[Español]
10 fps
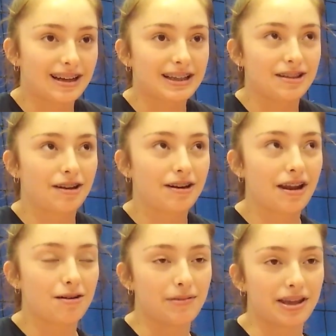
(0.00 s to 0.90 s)
Yo creo
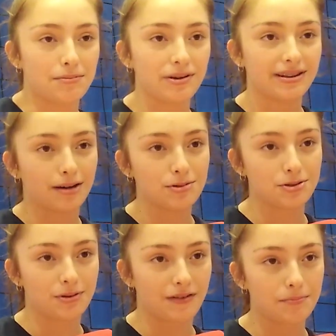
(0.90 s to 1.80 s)
que como equipo
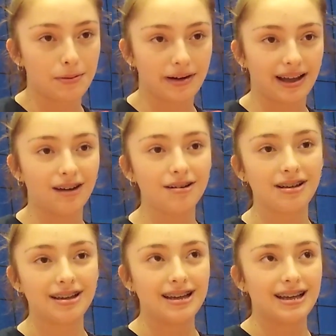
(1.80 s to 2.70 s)
estamos súper bien preparados,
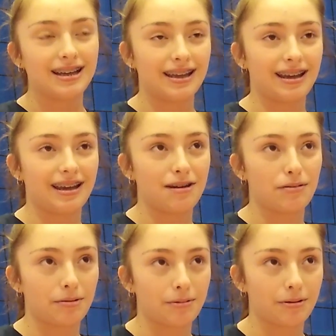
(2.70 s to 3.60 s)
que
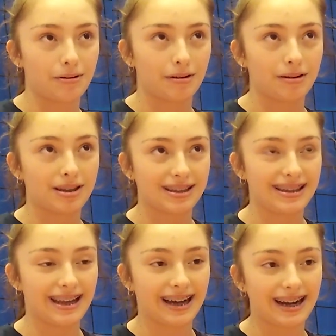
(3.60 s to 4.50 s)
podemos
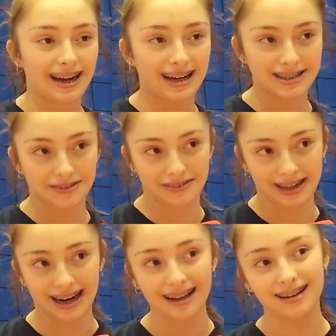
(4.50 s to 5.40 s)
llegar a
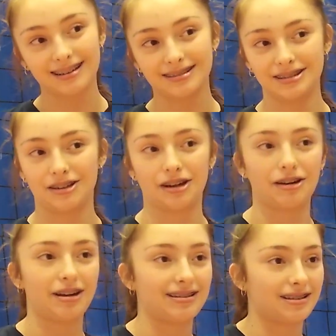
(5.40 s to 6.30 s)
clasificar. Yo
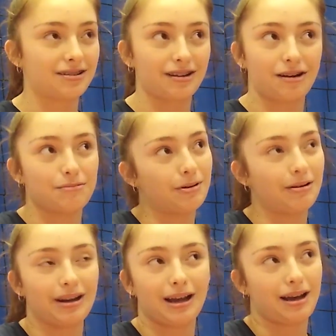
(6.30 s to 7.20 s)
creo que esa es
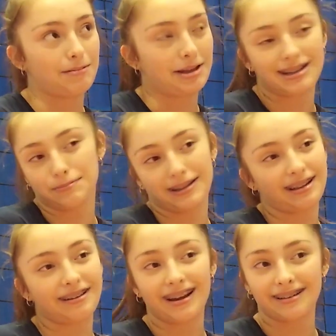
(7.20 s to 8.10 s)
como la mayor
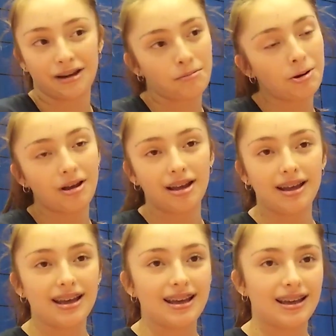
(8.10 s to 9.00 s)
expectativa que tenemos.
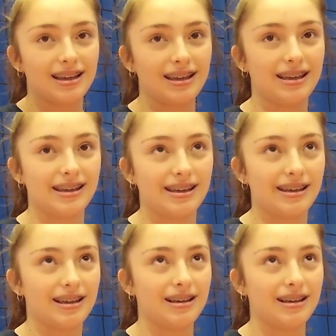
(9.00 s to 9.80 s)
Y